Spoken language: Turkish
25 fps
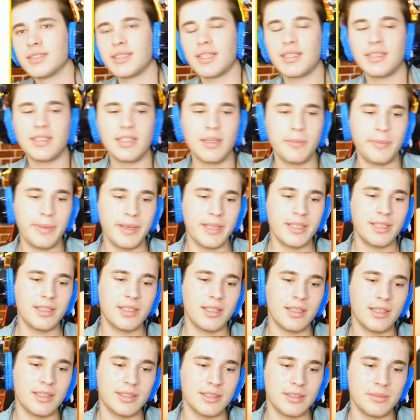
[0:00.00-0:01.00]
Sen ne
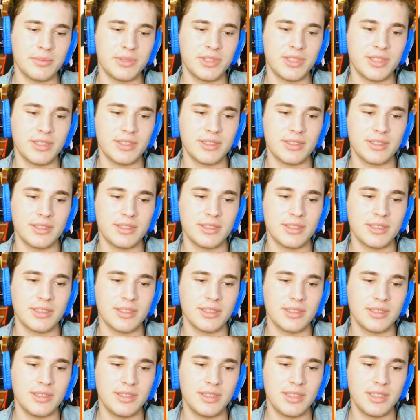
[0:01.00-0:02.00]
beygir ağzı bir şeysin
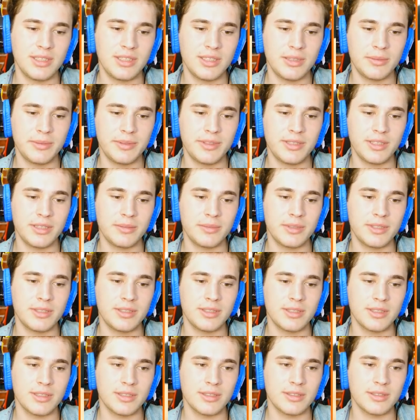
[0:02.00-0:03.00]
ya. Yiye yiye bitiremedin
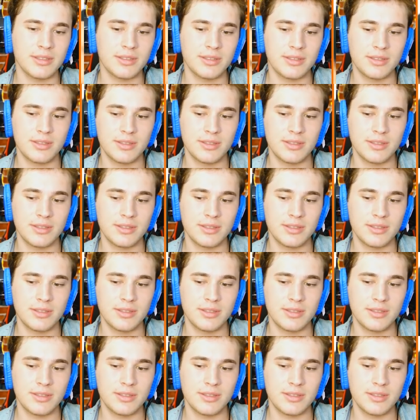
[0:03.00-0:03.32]
ya.